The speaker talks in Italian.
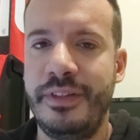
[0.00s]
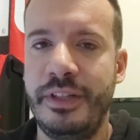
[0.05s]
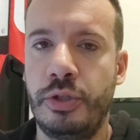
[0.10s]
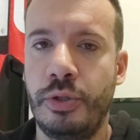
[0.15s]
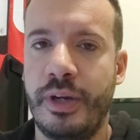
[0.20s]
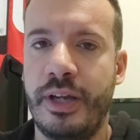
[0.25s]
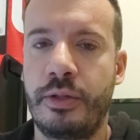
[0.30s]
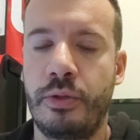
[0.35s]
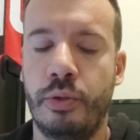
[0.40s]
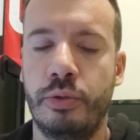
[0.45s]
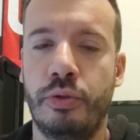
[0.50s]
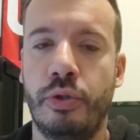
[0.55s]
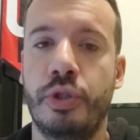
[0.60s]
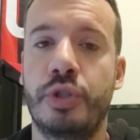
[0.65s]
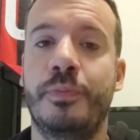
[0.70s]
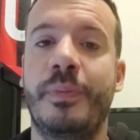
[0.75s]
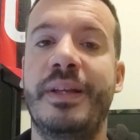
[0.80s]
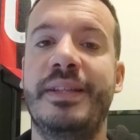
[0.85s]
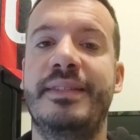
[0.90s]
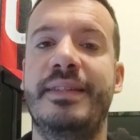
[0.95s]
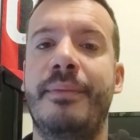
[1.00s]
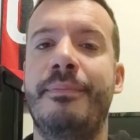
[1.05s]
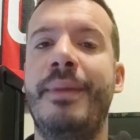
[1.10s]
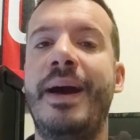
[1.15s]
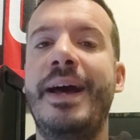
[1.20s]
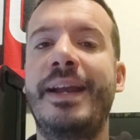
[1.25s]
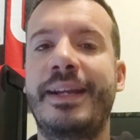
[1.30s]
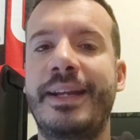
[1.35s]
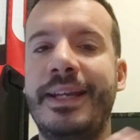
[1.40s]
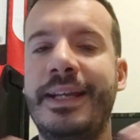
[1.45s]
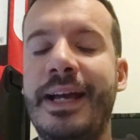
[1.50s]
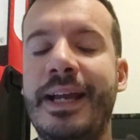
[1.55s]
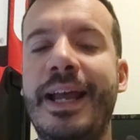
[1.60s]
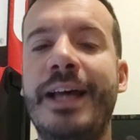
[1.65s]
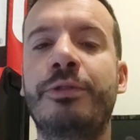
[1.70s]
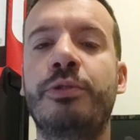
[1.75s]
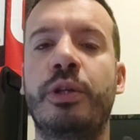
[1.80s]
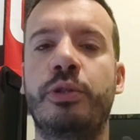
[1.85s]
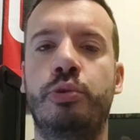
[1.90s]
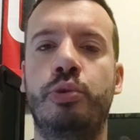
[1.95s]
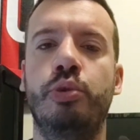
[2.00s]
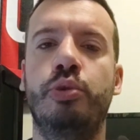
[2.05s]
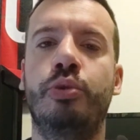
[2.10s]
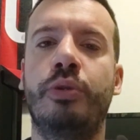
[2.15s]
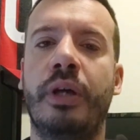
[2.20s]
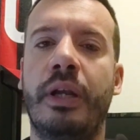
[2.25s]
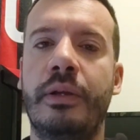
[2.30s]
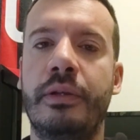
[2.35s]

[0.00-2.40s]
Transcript: vittoria contro Spezia, ma ha regalato a tutto,